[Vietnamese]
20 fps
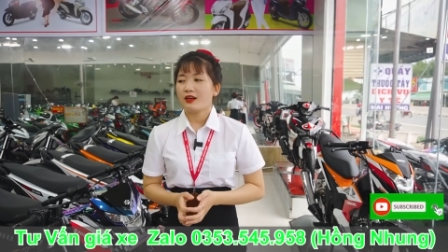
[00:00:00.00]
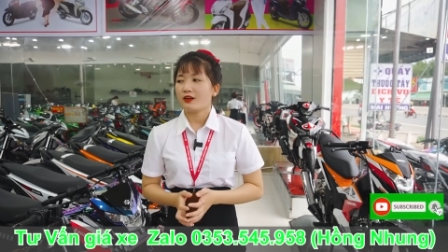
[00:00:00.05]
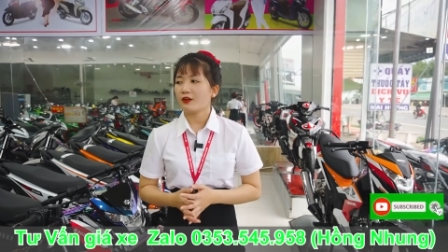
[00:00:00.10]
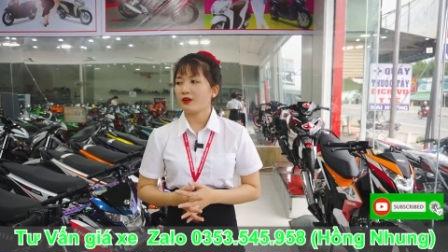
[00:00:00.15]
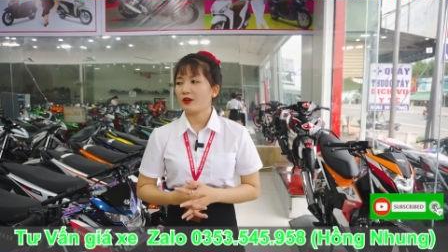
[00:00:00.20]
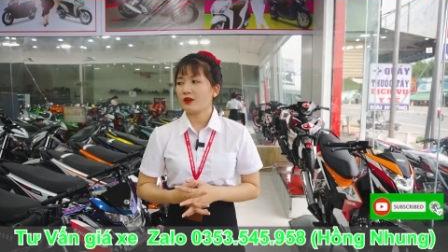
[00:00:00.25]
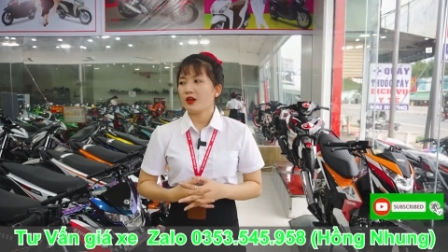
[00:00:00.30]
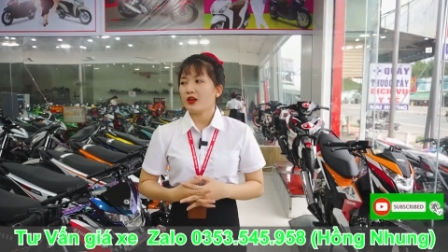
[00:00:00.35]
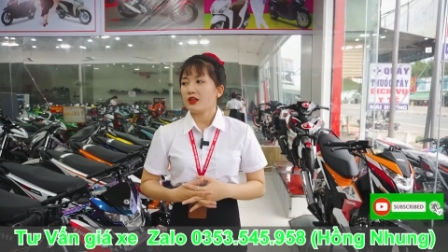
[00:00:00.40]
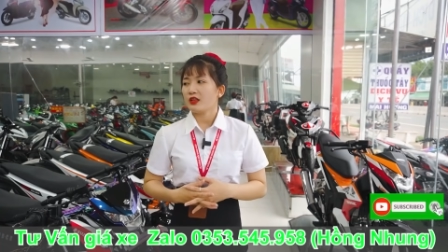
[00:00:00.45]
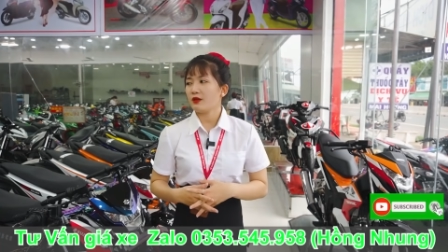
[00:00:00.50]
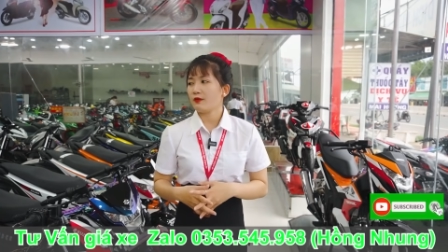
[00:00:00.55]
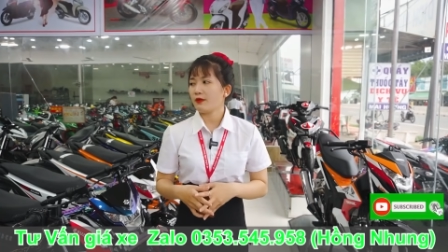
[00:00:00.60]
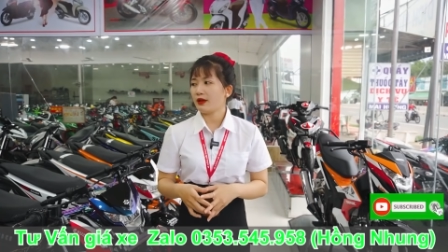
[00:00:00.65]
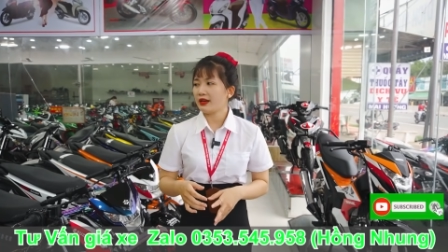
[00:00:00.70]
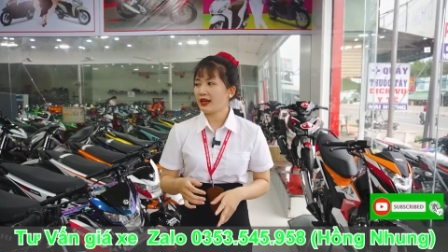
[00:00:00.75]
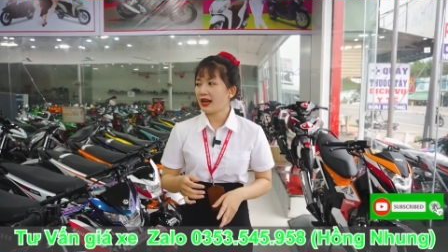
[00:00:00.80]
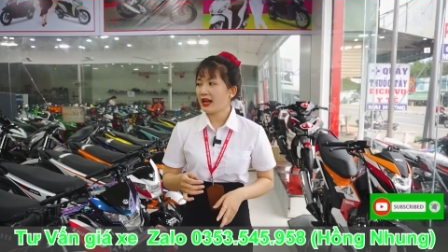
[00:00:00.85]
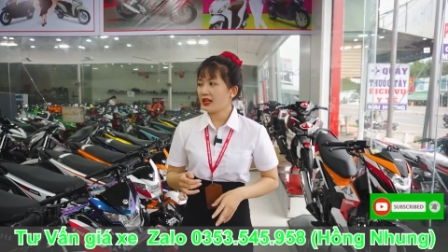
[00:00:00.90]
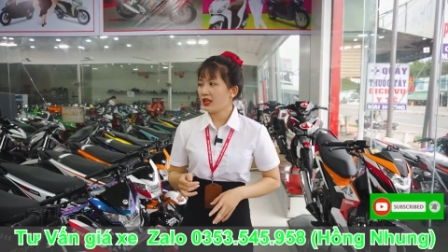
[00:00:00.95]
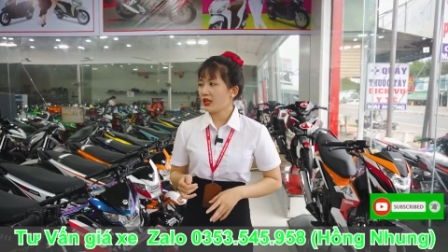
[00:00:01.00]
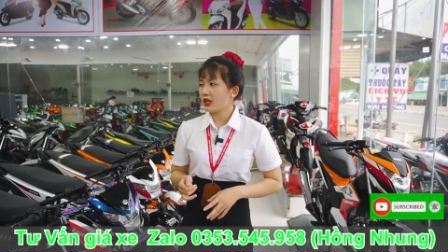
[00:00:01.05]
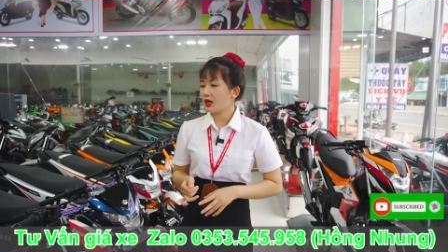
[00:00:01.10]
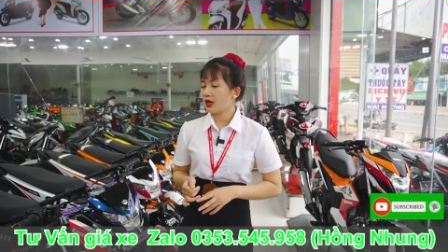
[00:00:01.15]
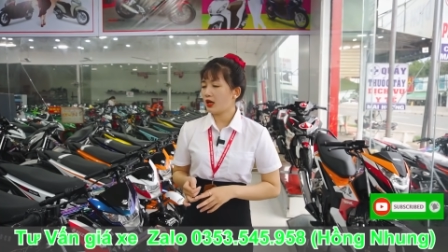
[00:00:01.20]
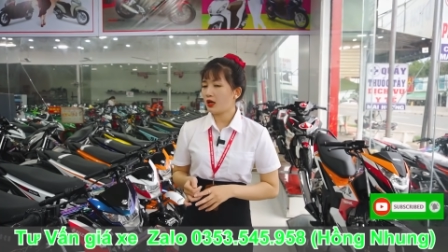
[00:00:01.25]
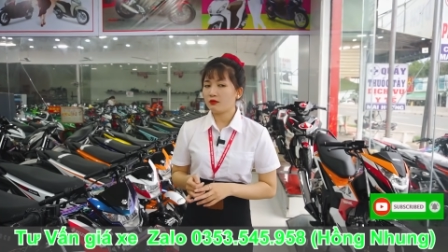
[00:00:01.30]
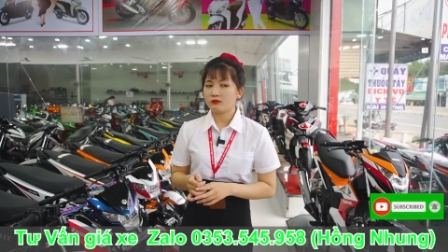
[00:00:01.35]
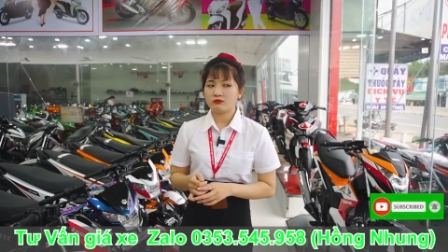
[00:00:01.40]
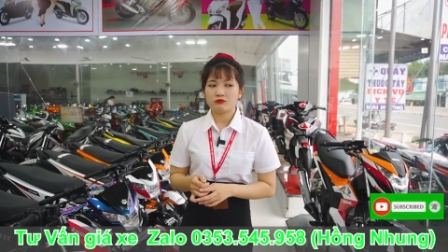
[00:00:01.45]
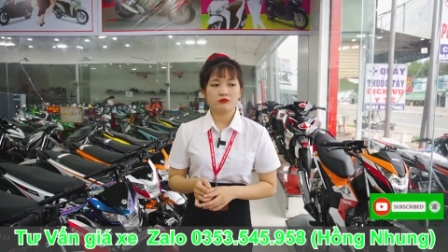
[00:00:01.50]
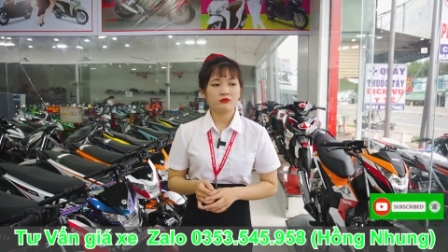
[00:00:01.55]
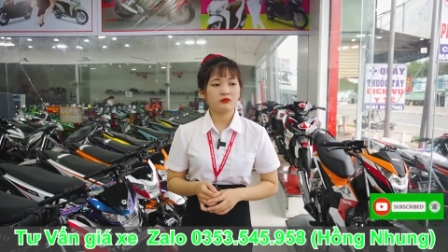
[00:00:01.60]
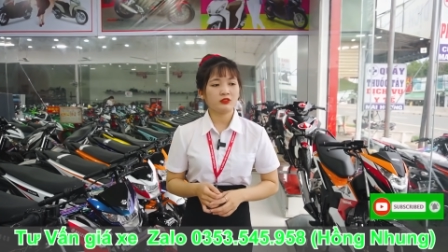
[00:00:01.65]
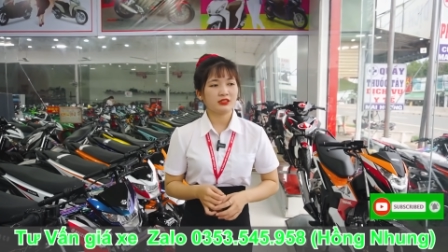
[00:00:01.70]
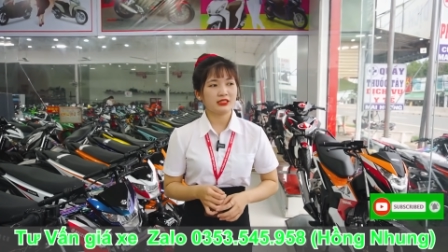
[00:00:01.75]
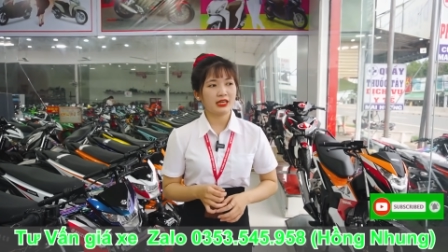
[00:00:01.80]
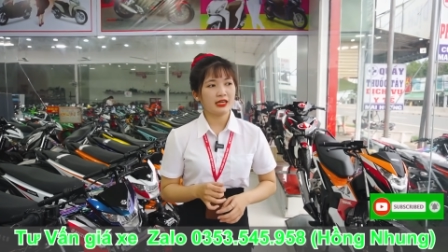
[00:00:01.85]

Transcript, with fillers: Rồi thì ngoài ra thì uh,